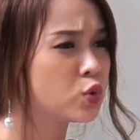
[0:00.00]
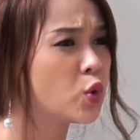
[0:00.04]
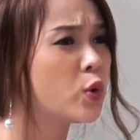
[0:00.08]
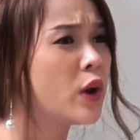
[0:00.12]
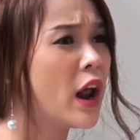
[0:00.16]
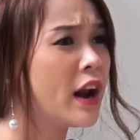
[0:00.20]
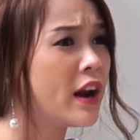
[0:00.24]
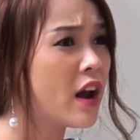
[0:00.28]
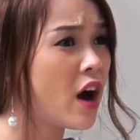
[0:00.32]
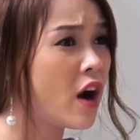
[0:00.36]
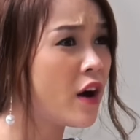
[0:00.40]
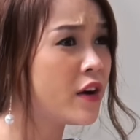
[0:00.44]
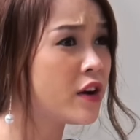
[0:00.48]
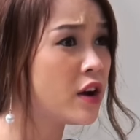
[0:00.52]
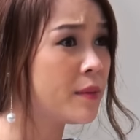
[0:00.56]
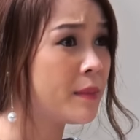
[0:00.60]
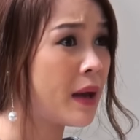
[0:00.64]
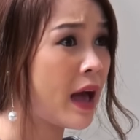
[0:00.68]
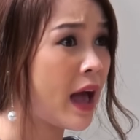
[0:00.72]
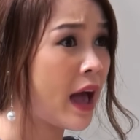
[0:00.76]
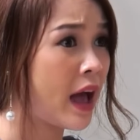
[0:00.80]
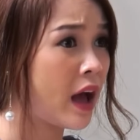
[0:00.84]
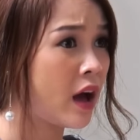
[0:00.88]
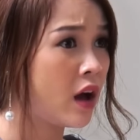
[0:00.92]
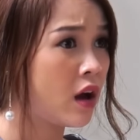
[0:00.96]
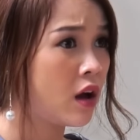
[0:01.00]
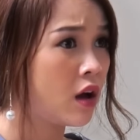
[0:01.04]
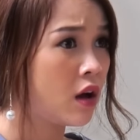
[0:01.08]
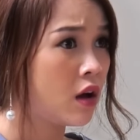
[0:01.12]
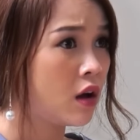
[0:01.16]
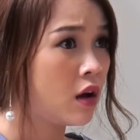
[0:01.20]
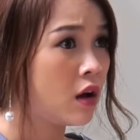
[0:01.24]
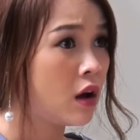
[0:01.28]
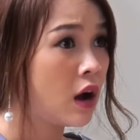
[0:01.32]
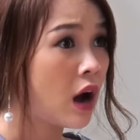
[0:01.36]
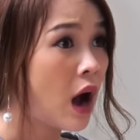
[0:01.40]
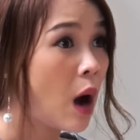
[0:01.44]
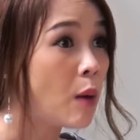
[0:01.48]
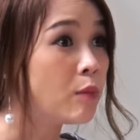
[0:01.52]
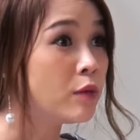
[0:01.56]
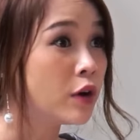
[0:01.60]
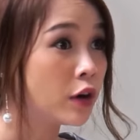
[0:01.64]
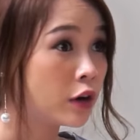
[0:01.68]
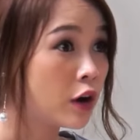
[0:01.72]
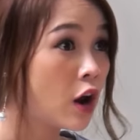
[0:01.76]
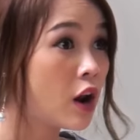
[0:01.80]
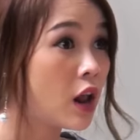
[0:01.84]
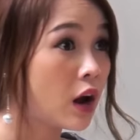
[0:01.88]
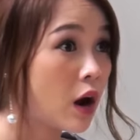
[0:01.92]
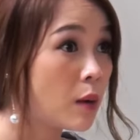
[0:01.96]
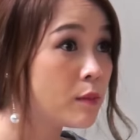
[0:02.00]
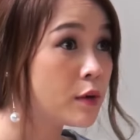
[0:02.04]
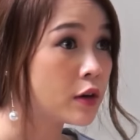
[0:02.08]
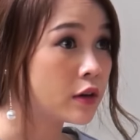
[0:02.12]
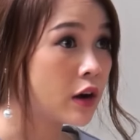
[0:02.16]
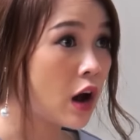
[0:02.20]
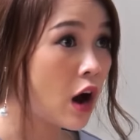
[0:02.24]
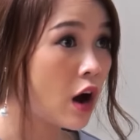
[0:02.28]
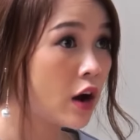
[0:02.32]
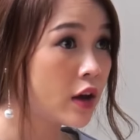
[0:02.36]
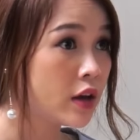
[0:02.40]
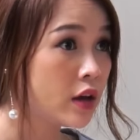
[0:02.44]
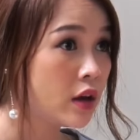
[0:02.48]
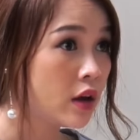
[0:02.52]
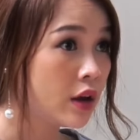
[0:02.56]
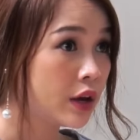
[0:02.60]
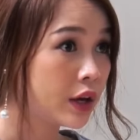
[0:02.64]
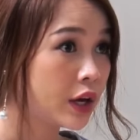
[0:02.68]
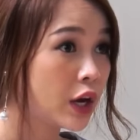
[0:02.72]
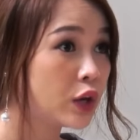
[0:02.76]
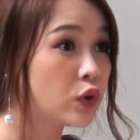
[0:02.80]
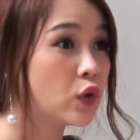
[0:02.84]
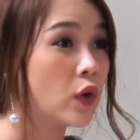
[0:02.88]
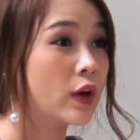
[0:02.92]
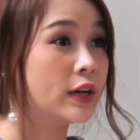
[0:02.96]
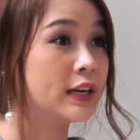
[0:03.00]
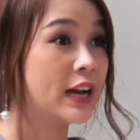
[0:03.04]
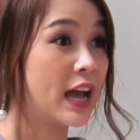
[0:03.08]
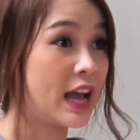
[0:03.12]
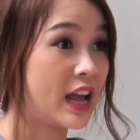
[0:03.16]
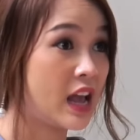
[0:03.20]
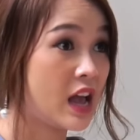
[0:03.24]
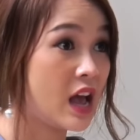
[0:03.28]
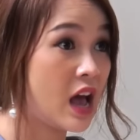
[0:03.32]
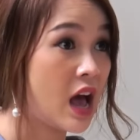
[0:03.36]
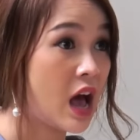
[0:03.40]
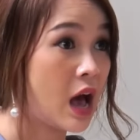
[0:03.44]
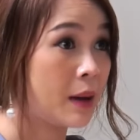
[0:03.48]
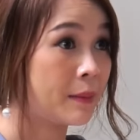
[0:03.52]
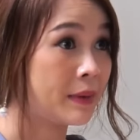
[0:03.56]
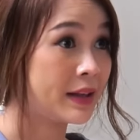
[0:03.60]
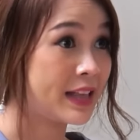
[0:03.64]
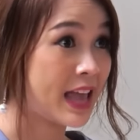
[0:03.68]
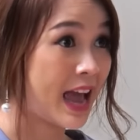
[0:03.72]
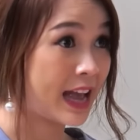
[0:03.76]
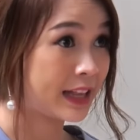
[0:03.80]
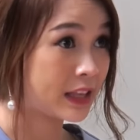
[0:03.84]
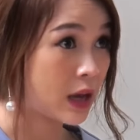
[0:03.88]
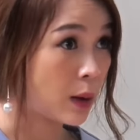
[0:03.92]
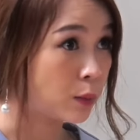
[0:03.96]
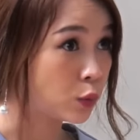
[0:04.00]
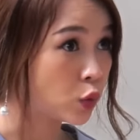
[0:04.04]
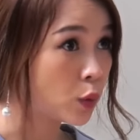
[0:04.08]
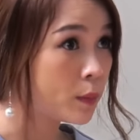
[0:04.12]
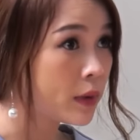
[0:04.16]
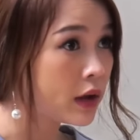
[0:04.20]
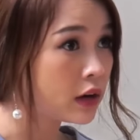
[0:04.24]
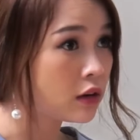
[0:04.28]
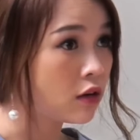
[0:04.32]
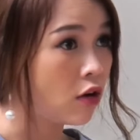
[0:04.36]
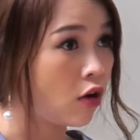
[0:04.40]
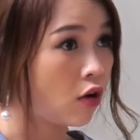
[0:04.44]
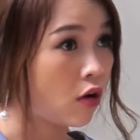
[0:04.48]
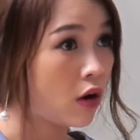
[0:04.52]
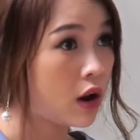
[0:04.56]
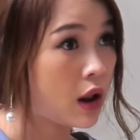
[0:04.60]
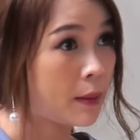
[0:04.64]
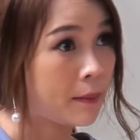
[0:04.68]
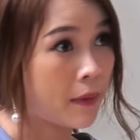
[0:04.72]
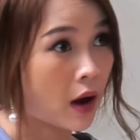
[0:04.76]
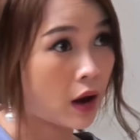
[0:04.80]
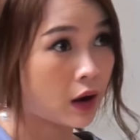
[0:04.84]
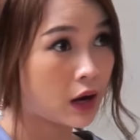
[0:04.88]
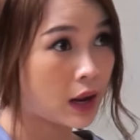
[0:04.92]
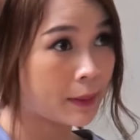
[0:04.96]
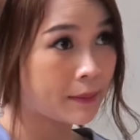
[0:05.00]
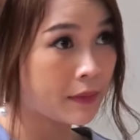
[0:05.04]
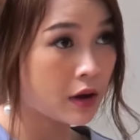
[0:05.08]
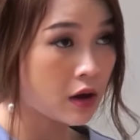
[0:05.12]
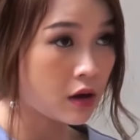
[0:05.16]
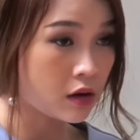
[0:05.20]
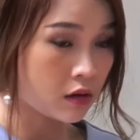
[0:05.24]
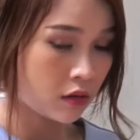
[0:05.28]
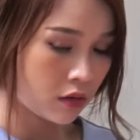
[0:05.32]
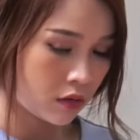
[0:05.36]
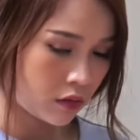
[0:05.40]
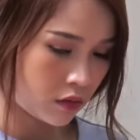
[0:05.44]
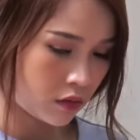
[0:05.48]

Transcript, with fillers: tôi đã nói rồi mà không được nói là không được nói cái chuyện này hả mà nhà chồng tôi biết được á là mệt lắm á